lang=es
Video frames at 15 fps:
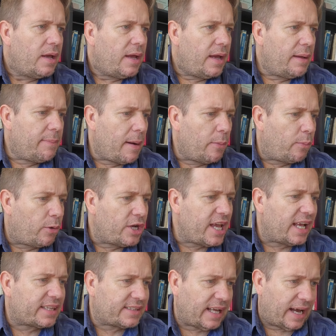Eh, voy
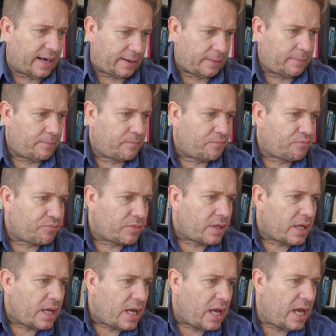a estar
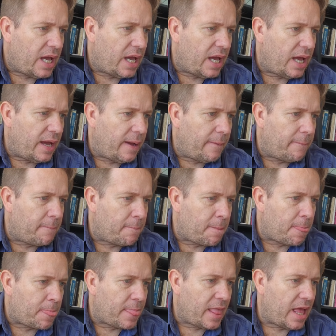
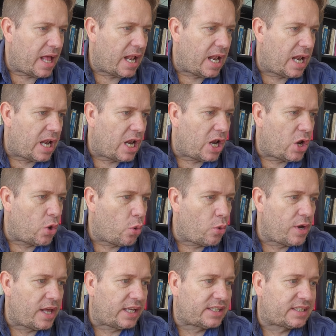em, el
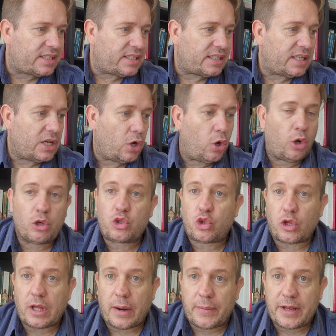lunes
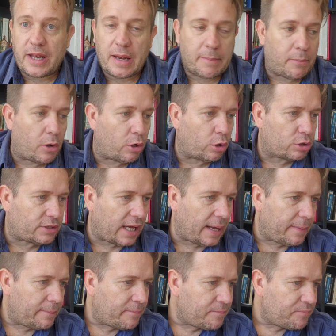8 de abril en
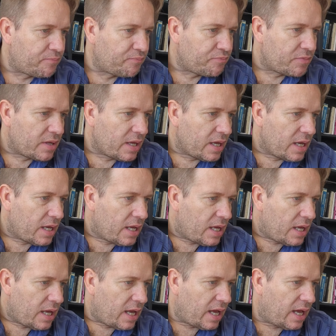Bogotá.
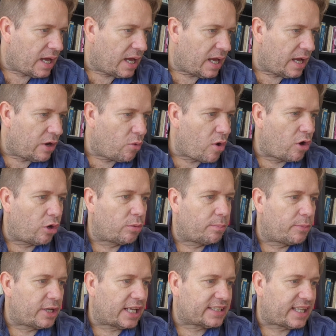Eh,
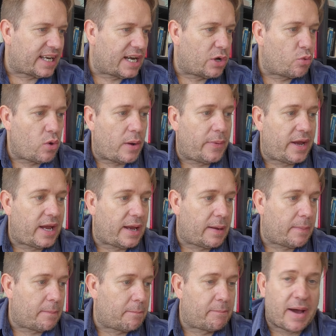luego voy a estar el 9
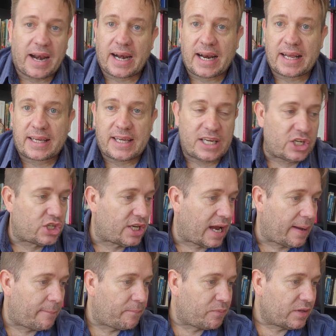en
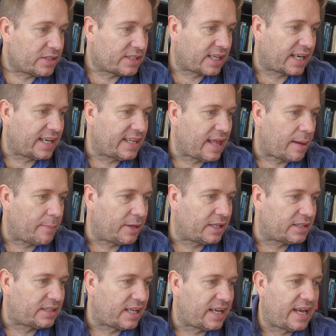Barranquilla
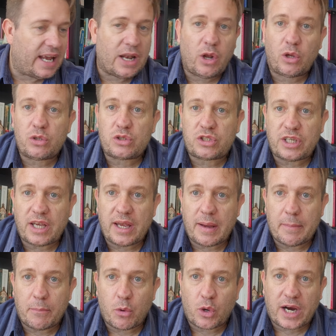seguidamente el
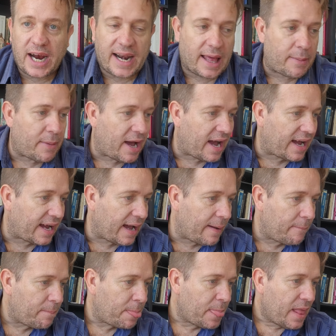11 en
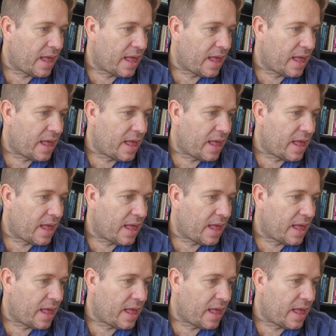Bucaramanga,